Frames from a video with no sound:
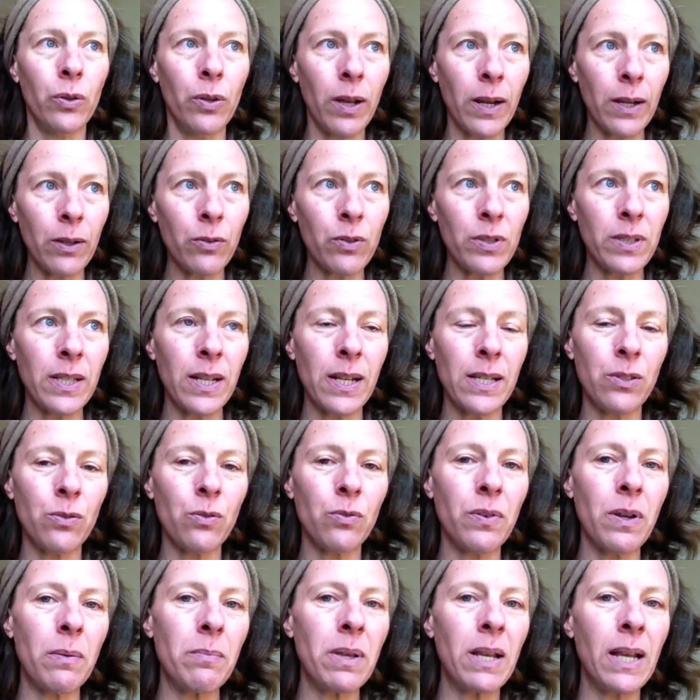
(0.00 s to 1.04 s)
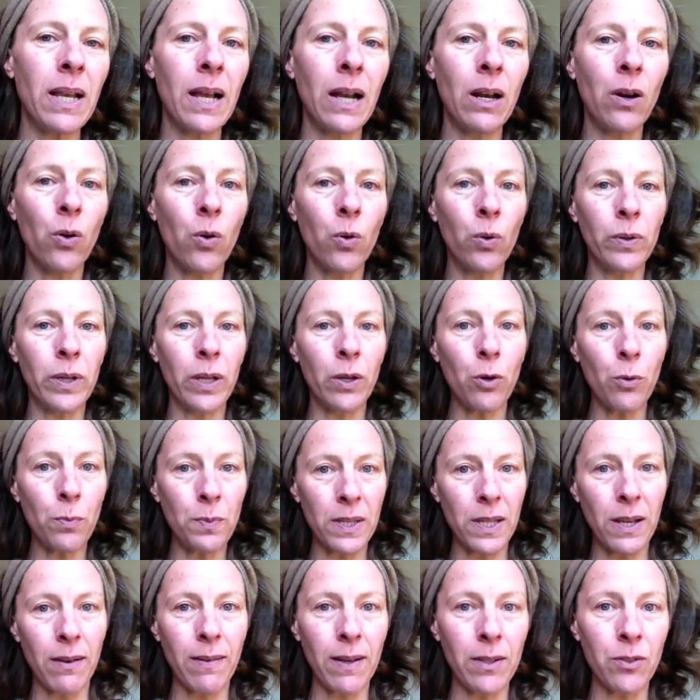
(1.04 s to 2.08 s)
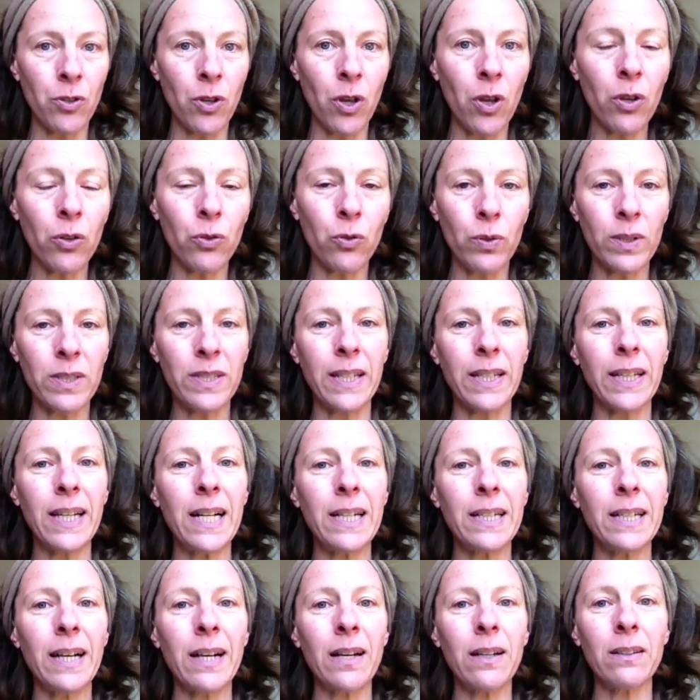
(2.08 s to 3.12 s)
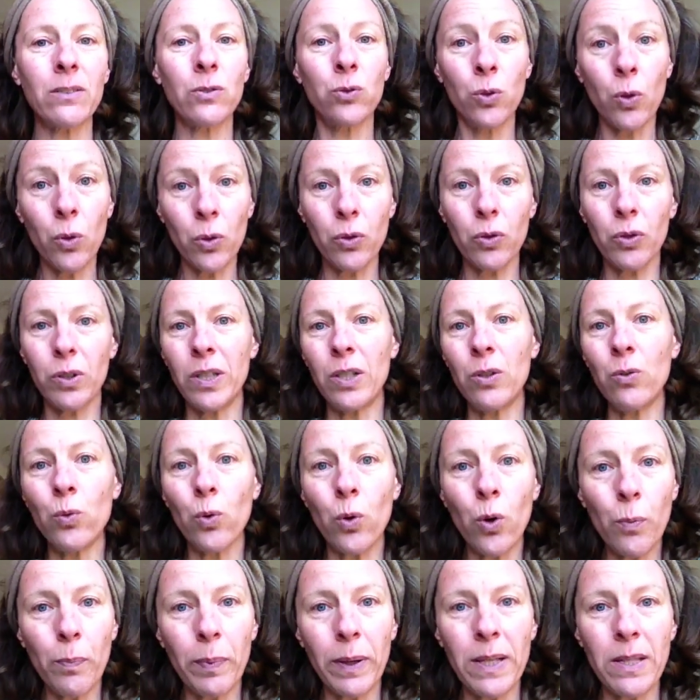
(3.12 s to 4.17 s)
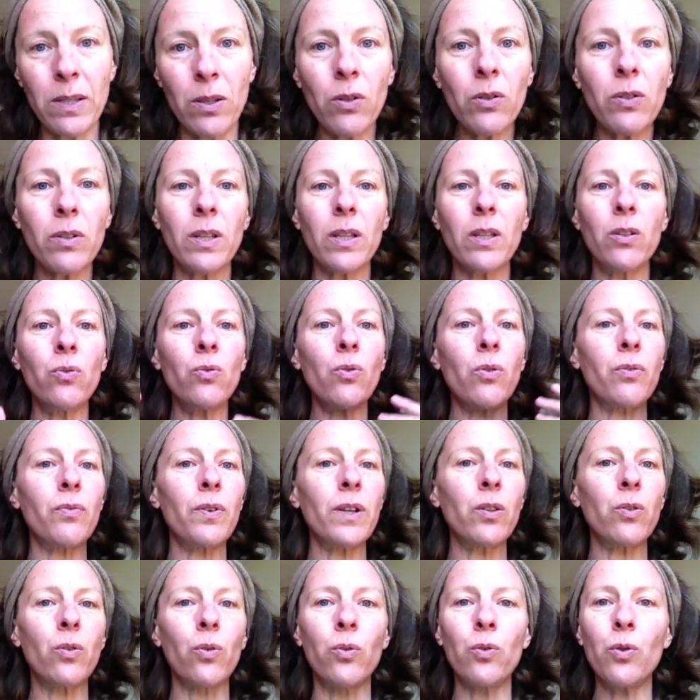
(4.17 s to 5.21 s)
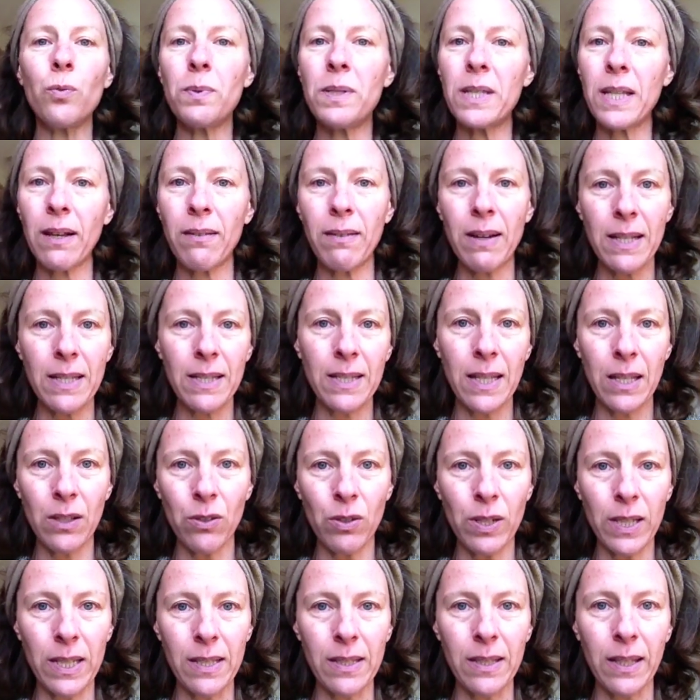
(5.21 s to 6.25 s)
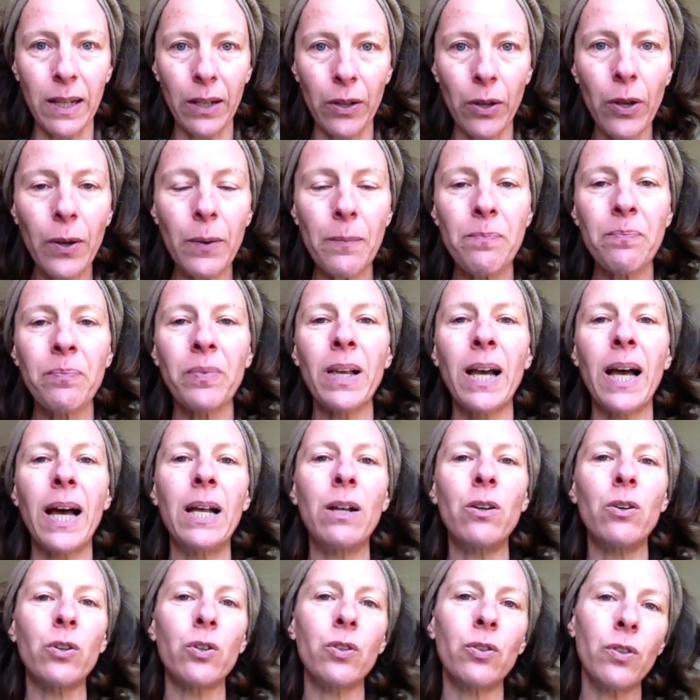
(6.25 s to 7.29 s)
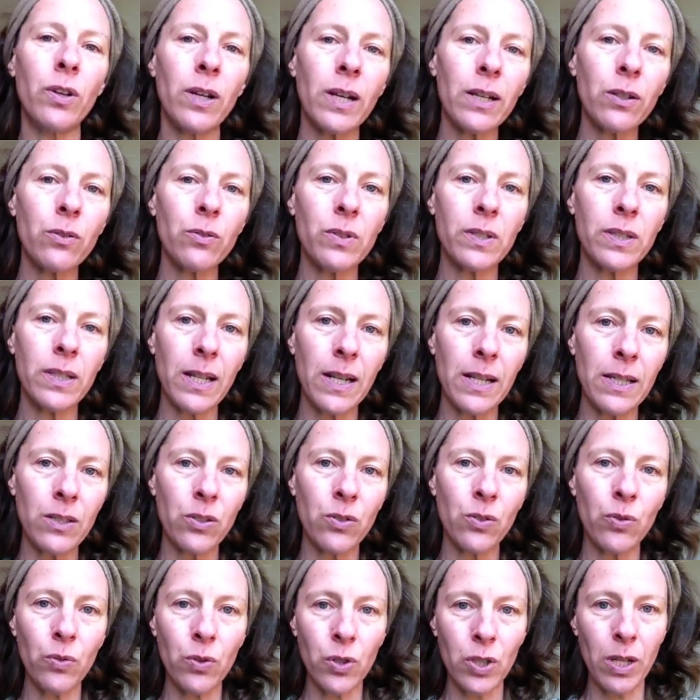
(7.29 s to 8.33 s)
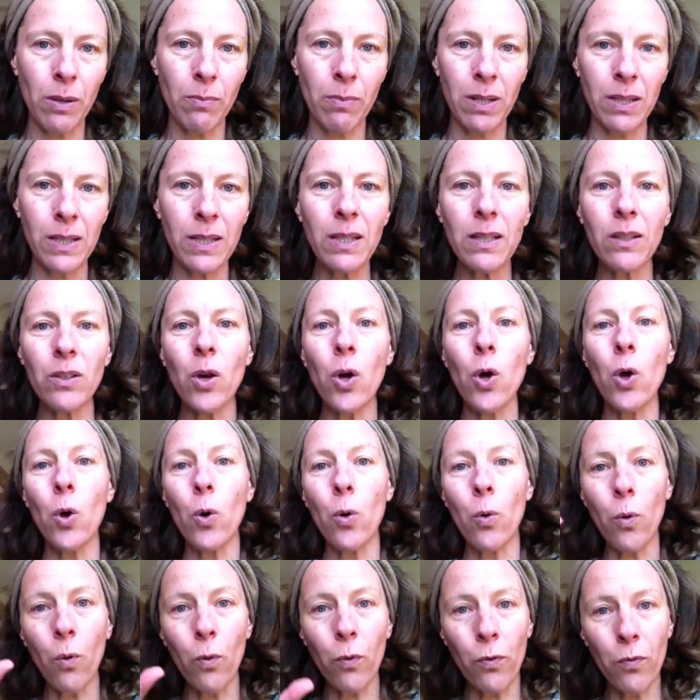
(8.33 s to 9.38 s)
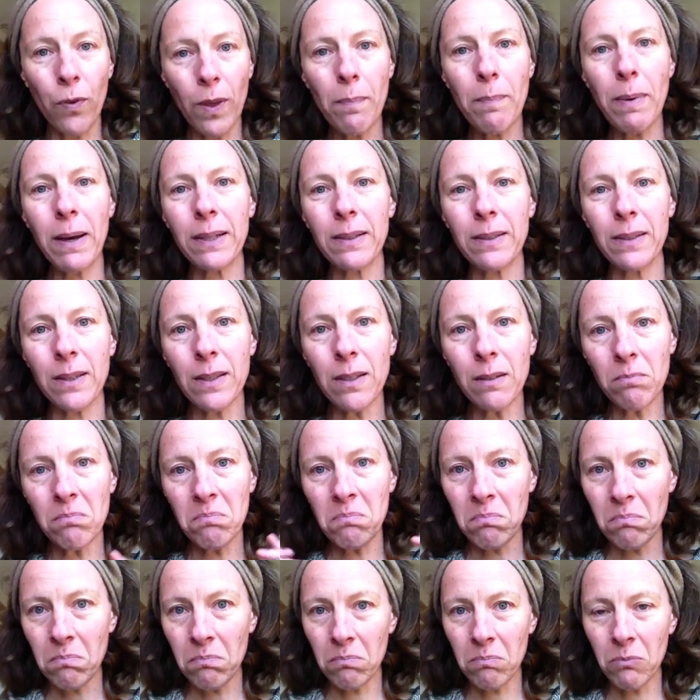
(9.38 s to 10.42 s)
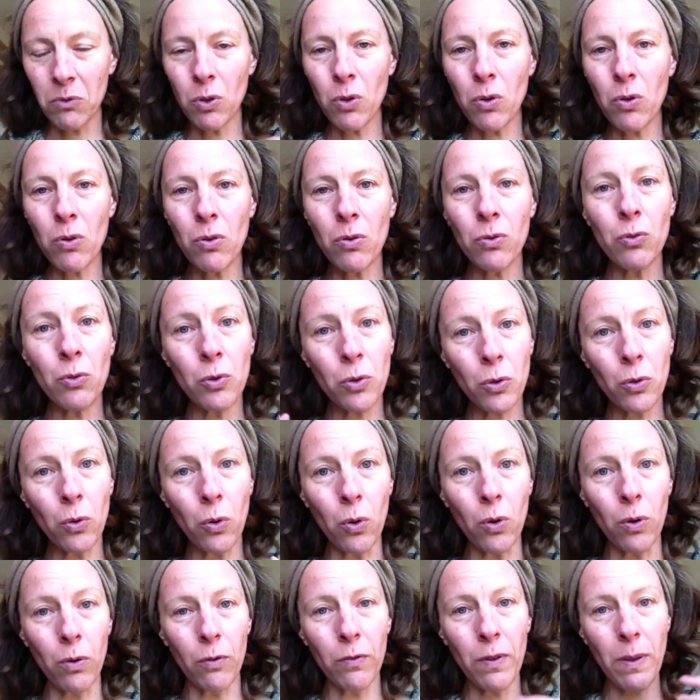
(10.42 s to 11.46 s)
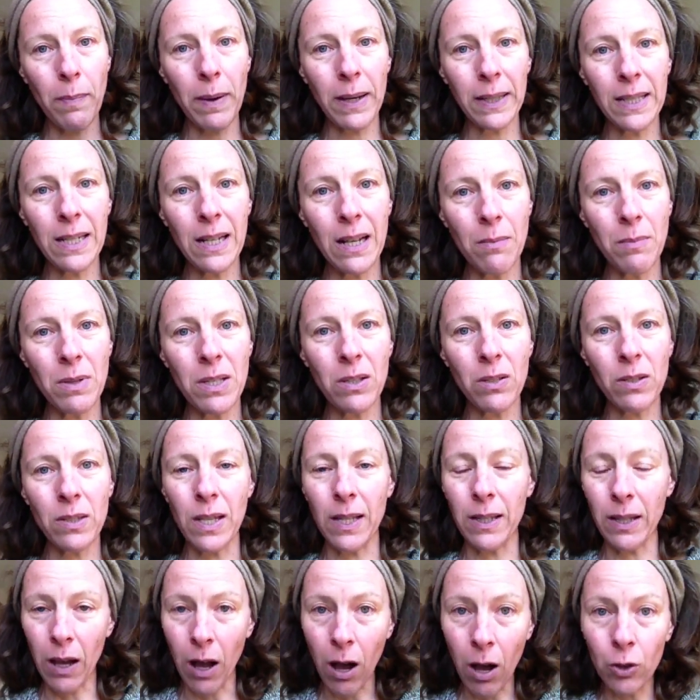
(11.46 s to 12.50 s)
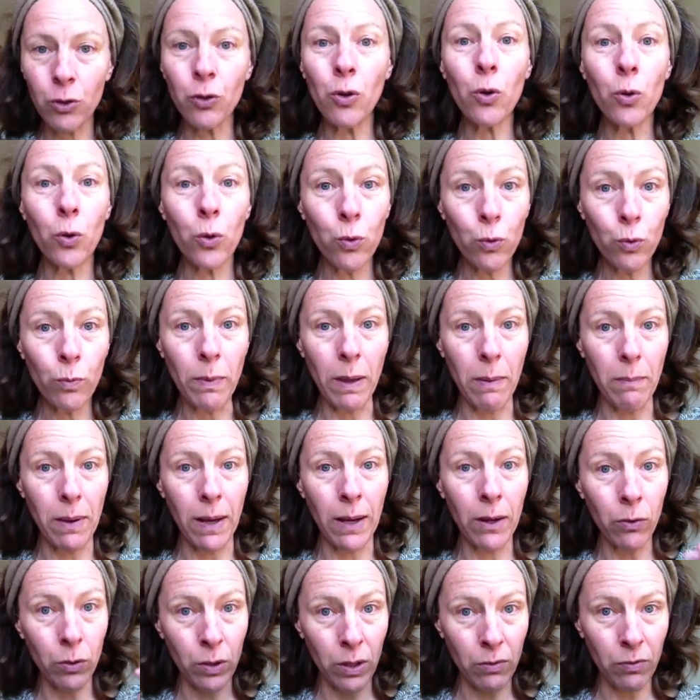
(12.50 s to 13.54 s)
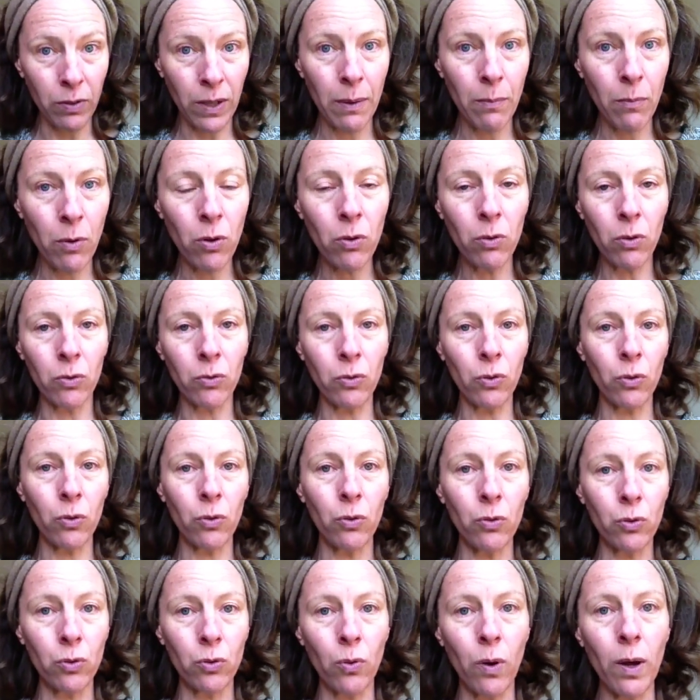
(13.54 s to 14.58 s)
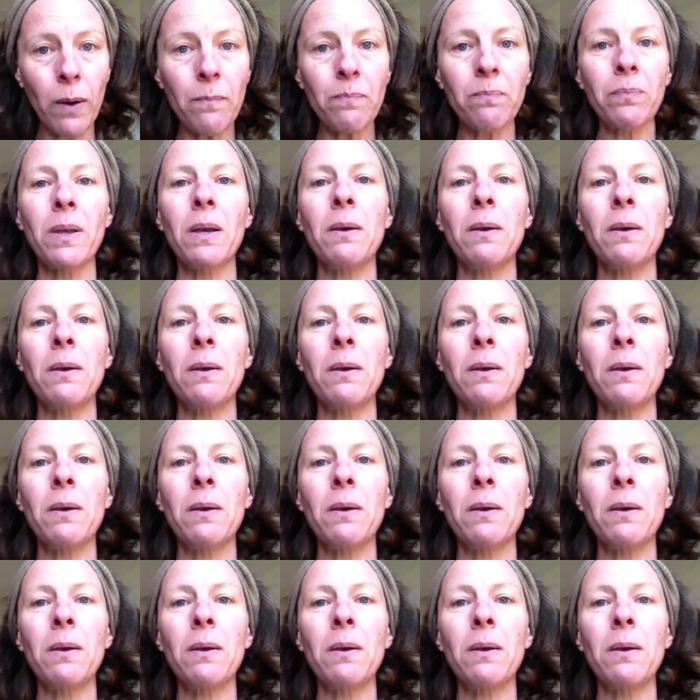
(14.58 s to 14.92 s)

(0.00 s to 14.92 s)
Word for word: dans la constellation familiale, on est observateur. Donc, c'est quelqu'un d'autre qui nous représente et nous, en fait, on observe la scène de l'extérieur. Alors que dans la constellation chamanique, on fait partie du jeu de rôle. On fait partie de la mise en scène en tant que nous-mêmes. Hein. on est vraiment en tant que soi,